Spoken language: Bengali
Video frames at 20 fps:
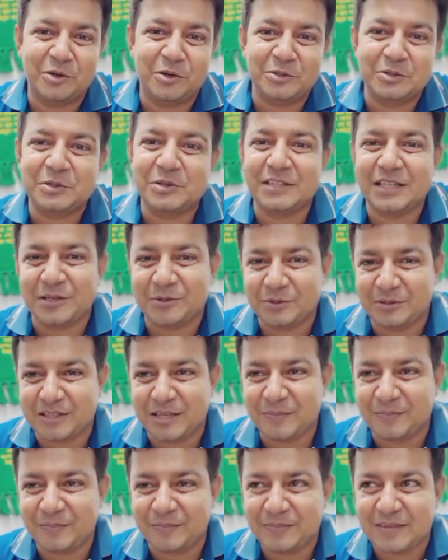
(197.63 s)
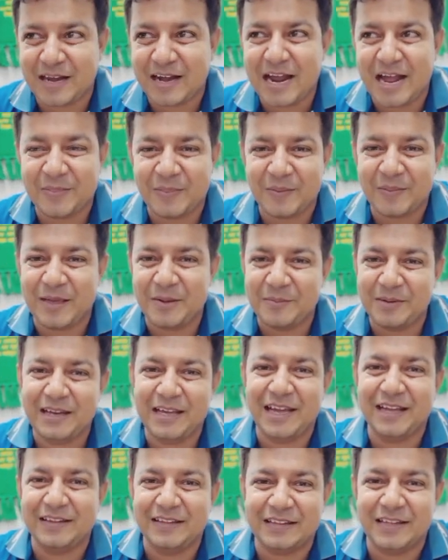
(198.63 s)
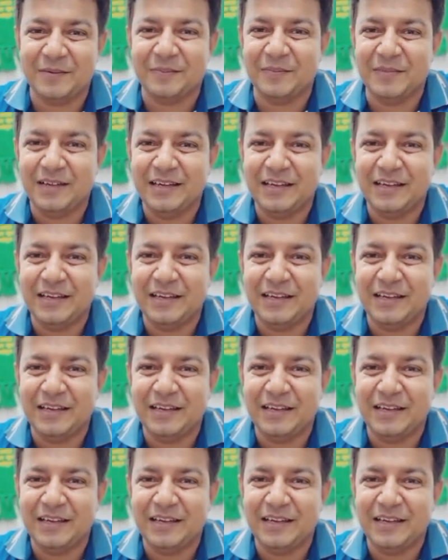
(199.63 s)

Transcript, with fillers: সহযোগিতা করতাম তার খাতাতে আমি লিখে দিতাম